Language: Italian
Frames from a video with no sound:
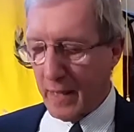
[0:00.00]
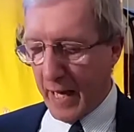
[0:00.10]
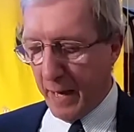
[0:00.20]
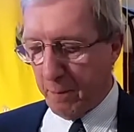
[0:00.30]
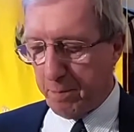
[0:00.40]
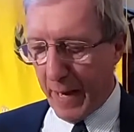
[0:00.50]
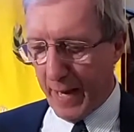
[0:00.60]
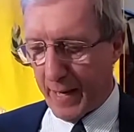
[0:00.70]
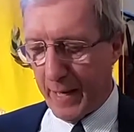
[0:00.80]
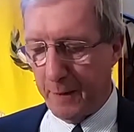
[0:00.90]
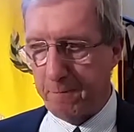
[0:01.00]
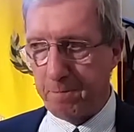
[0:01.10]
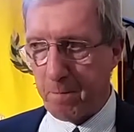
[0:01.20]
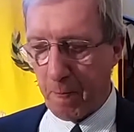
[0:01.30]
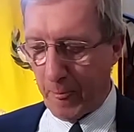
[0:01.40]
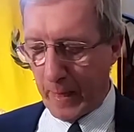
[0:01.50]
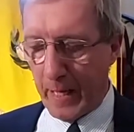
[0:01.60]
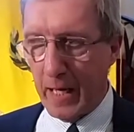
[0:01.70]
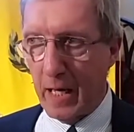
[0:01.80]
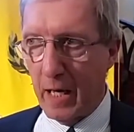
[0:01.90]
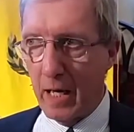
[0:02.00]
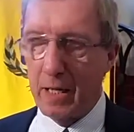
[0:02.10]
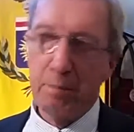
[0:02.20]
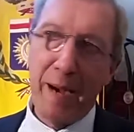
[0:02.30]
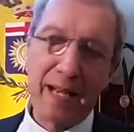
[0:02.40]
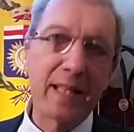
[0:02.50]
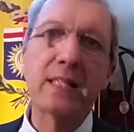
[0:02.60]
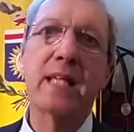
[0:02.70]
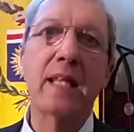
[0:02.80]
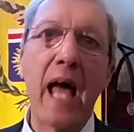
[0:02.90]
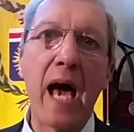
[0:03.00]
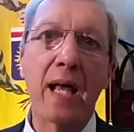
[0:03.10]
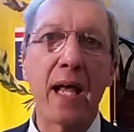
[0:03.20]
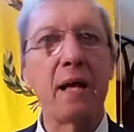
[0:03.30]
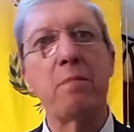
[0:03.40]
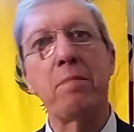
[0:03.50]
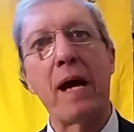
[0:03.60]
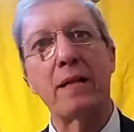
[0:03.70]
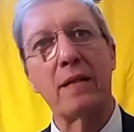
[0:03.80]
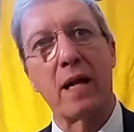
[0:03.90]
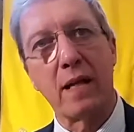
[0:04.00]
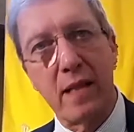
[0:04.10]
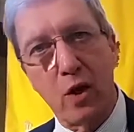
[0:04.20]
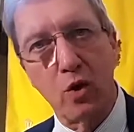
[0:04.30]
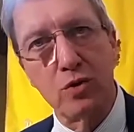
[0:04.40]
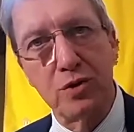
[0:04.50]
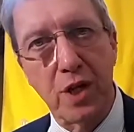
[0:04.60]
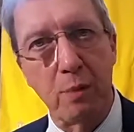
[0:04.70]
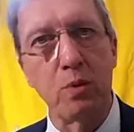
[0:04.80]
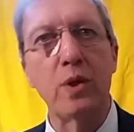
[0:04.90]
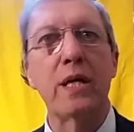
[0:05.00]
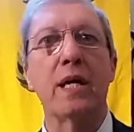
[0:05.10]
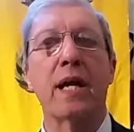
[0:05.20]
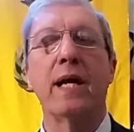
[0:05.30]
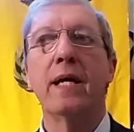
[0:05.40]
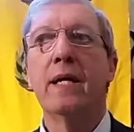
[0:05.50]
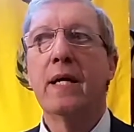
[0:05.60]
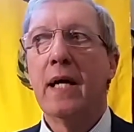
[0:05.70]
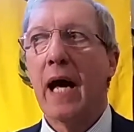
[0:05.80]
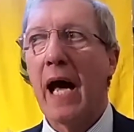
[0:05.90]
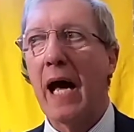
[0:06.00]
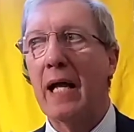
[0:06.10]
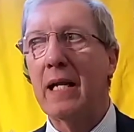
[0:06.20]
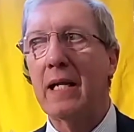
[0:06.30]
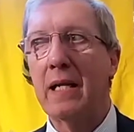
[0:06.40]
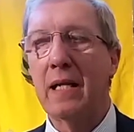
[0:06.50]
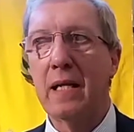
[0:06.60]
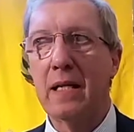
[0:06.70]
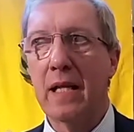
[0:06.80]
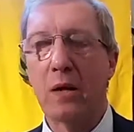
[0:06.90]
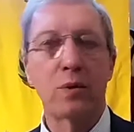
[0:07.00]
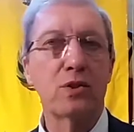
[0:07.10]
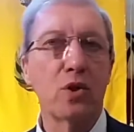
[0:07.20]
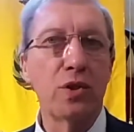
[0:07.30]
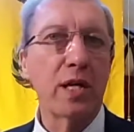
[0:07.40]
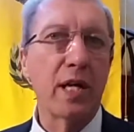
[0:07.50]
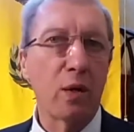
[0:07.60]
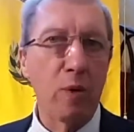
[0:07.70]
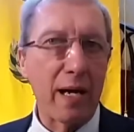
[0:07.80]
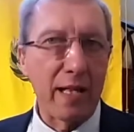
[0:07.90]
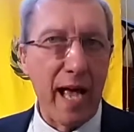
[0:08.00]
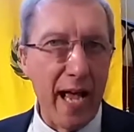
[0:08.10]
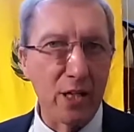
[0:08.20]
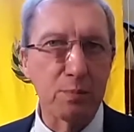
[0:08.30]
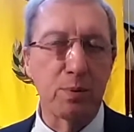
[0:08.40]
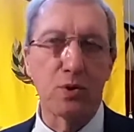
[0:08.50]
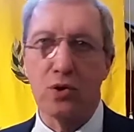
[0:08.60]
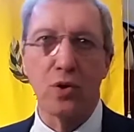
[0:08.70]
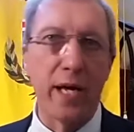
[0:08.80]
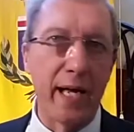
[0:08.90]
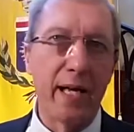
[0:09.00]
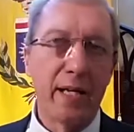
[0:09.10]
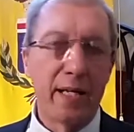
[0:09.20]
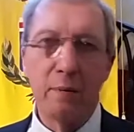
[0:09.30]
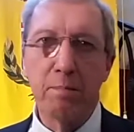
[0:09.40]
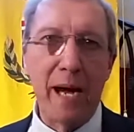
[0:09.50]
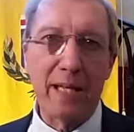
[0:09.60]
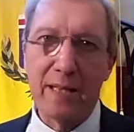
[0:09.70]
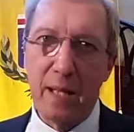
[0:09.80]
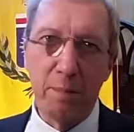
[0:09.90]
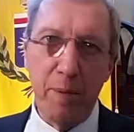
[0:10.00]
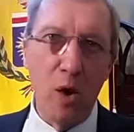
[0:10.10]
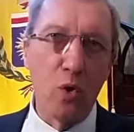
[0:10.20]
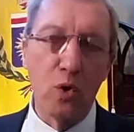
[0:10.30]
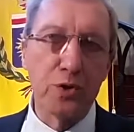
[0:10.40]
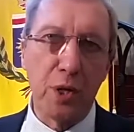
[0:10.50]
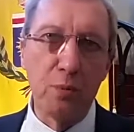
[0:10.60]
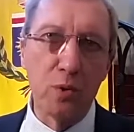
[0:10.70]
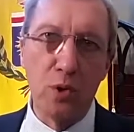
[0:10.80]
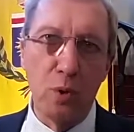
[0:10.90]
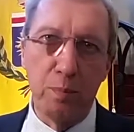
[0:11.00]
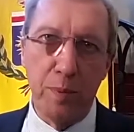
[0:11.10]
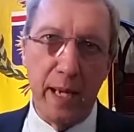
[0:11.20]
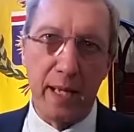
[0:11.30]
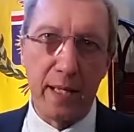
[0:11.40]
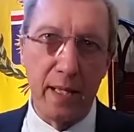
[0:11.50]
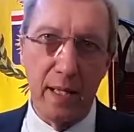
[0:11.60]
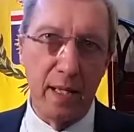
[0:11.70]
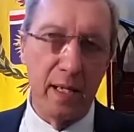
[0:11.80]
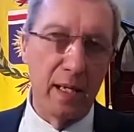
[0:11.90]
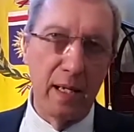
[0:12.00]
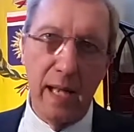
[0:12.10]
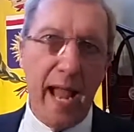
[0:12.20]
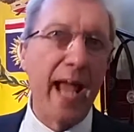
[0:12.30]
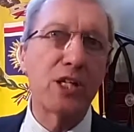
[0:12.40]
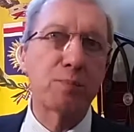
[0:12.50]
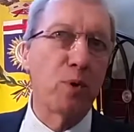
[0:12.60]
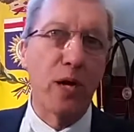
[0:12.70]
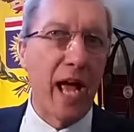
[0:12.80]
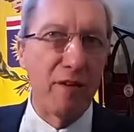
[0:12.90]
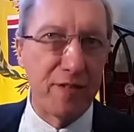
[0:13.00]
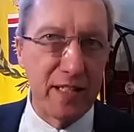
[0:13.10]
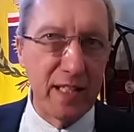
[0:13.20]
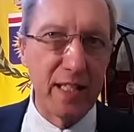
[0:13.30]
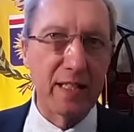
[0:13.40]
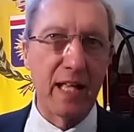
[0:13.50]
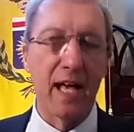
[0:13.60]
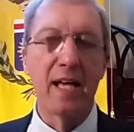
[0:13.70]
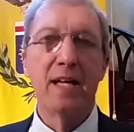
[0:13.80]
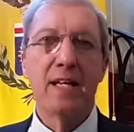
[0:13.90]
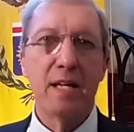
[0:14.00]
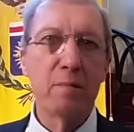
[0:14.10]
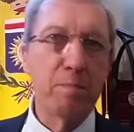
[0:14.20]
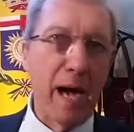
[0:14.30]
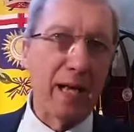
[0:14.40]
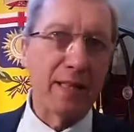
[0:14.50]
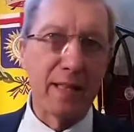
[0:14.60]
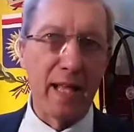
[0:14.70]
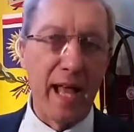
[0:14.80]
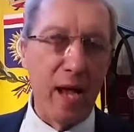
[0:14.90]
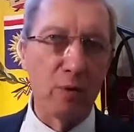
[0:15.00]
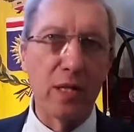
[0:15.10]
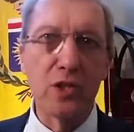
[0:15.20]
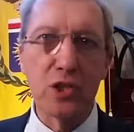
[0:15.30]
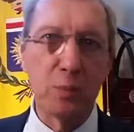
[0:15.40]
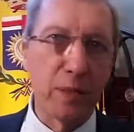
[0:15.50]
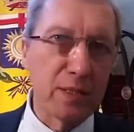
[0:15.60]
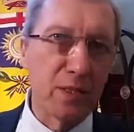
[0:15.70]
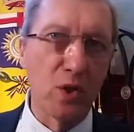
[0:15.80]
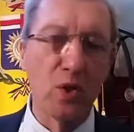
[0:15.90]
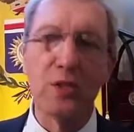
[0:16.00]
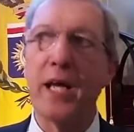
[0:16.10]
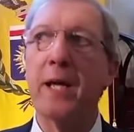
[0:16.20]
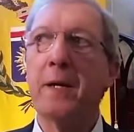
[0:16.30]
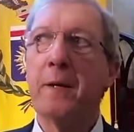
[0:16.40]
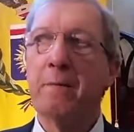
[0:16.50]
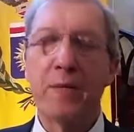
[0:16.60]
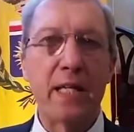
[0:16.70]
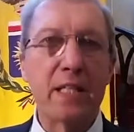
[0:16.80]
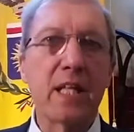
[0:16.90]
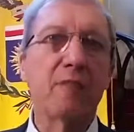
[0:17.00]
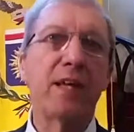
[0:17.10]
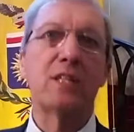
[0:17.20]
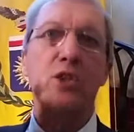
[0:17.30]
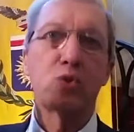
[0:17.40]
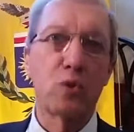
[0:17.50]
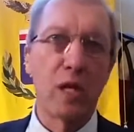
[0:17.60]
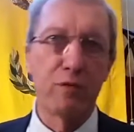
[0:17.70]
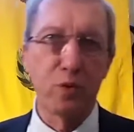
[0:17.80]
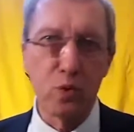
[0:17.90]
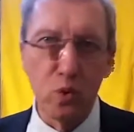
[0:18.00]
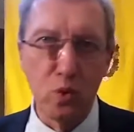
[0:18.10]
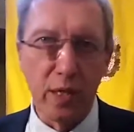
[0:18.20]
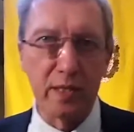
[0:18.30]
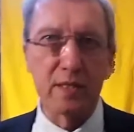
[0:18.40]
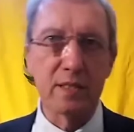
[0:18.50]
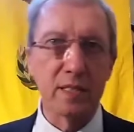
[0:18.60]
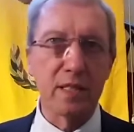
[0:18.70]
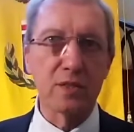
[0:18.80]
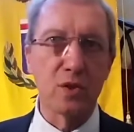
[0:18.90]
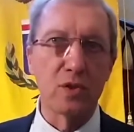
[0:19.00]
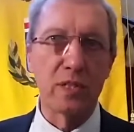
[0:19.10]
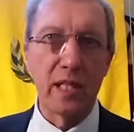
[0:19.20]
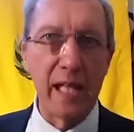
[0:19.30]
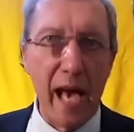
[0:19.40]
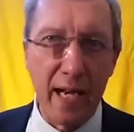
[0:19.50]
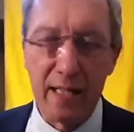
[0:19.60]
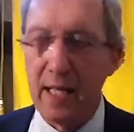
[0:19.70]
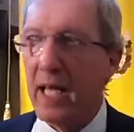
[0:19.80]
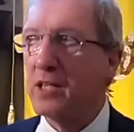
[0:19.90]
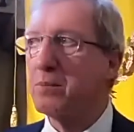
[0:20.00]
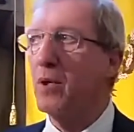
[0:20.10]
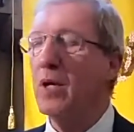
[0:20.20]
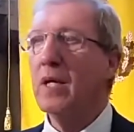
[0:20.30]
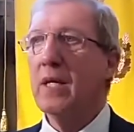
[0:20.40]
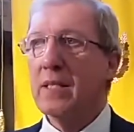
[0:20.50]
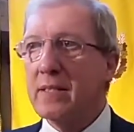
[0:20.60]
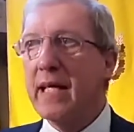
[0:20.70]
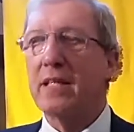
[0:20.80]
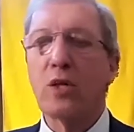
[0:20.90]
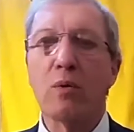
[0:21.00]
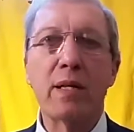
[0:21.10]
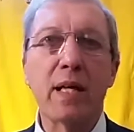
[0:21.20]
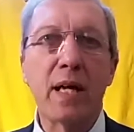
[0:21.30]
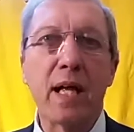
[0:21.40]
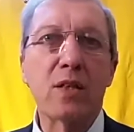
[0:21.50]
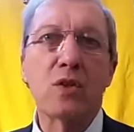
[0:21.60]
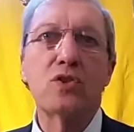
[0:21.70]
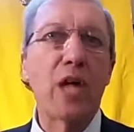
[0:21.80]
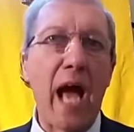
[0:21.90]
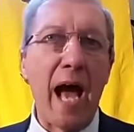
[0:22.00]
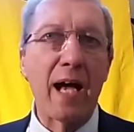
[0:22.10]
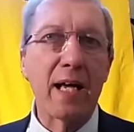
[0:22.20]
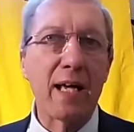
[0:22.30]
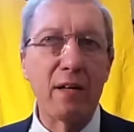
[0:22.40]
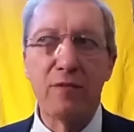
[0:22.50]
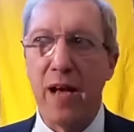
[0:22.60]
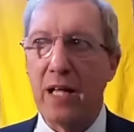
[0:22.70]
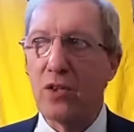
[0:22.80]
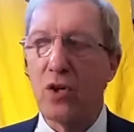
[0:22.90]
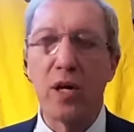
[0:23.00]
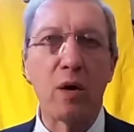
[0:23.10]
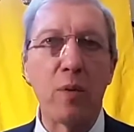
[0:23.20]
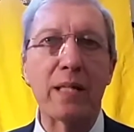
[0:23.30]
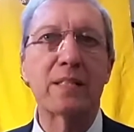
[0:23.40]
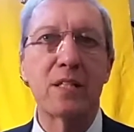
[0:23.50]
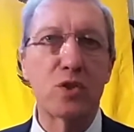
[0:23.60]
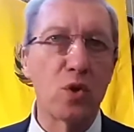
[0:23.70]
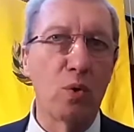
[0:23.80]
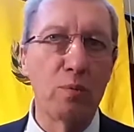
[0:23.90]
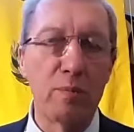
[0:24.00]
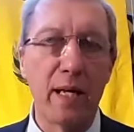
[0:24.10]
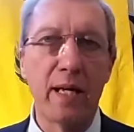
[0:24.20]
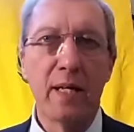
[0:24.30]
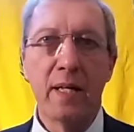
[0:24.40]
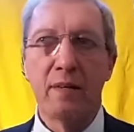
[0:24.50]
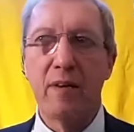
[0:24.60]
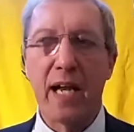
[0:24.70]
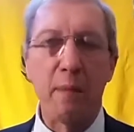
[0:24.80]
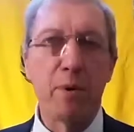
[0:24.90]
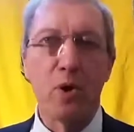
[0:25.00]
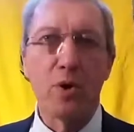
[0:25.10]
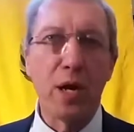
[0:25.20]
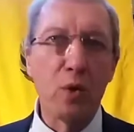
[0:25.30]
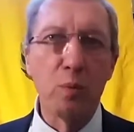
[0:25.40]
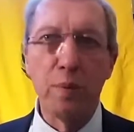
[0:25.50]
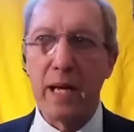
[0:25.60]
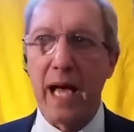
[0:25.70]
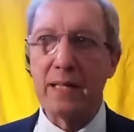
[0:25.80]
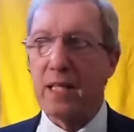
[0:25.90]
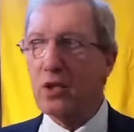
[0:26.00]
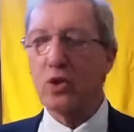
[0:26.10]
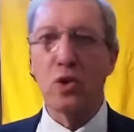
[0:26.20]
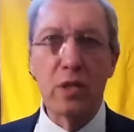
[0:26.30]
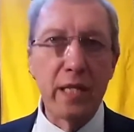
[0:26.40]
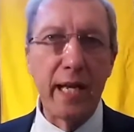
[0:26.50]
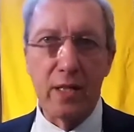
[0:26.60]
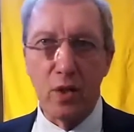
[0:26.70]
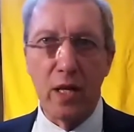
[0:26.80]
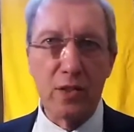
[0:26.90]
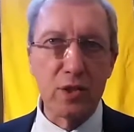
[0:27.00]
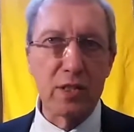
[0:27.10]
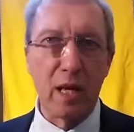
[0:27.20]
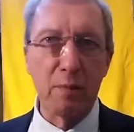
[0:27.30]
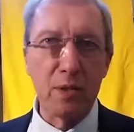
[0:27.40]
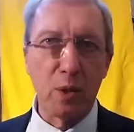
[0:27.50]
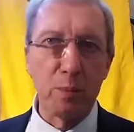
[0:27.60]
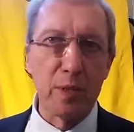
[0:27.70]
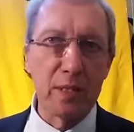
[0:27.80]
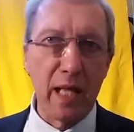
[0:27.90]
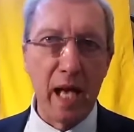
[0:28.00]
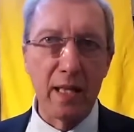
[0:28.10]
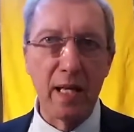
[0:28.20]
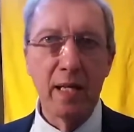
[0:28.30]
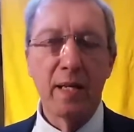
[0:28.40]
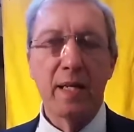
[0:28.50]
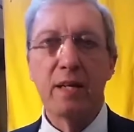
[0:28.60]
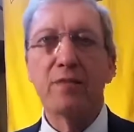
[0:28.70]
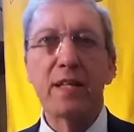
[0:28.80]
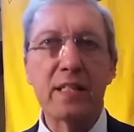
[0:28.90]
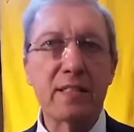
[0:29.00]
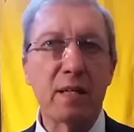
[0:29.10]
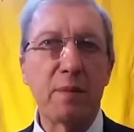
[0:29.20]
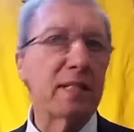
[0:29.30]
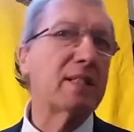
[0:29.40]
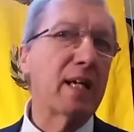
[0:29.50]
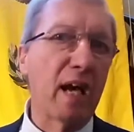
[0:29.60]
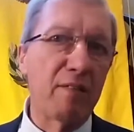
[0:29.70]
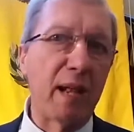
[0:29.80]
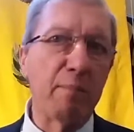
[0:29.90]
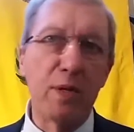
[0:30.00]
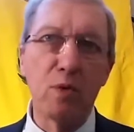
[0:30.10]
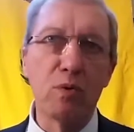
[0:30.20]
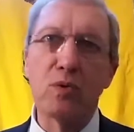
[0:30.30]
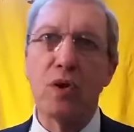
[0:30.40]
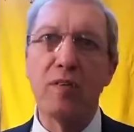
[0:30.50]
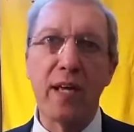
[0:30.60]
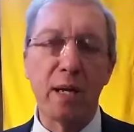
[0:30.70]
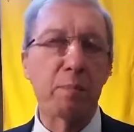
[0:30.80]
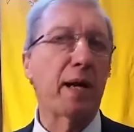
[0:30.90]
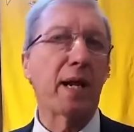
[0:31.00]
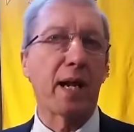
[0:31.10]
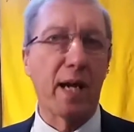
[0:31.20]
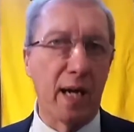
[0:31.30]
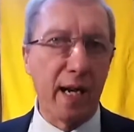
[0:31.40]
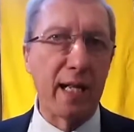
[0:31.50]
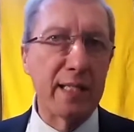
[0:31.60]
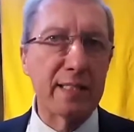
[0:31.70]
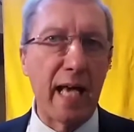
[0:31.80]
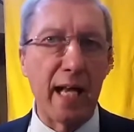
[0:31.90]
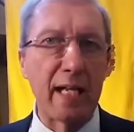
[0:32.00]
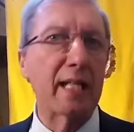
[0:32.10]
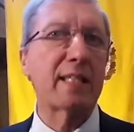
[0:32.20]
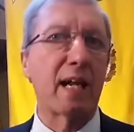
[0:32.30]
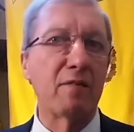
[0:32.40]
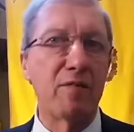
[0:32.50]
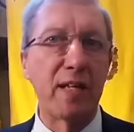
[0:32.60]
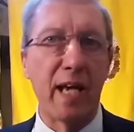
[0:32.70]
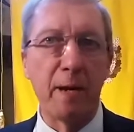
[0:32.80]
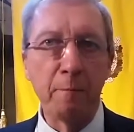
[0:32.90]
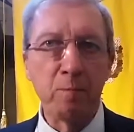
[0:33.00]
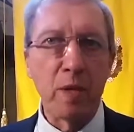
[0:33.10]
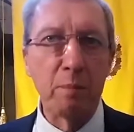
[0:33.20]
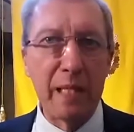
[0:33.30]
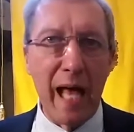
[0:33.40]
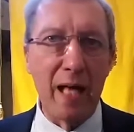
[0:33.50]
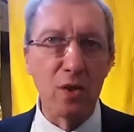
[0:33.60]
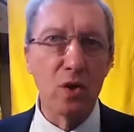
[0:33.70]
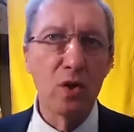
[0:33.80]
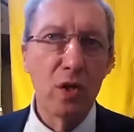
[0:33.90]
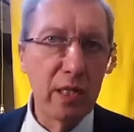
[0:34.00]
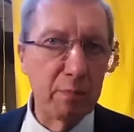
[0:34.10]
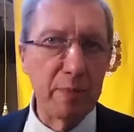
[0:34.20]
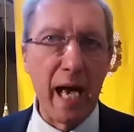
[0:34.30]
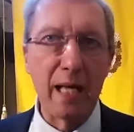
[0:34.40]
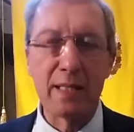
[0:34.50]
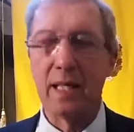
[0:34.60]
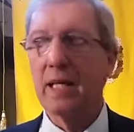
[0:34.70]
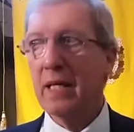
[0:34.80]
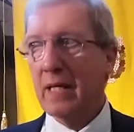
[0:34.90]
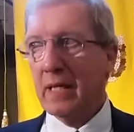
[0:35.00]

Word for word: che per eh, in parte sanare, in parte contribuire alla questione che riguarda Expo, cioè in parte è un contributo per eh, Expo che è finita, in parte è un'anticipazione degli interventi sulle future destinazioni delle aree di Expo, dentro quel decreto c'è anche il fatto che queste somme verrebbero recuperate togliendo alla città metropolitana i finanziamenti che avrebbe dovuto avere per realizzare la tranvia Milano-Limbiate.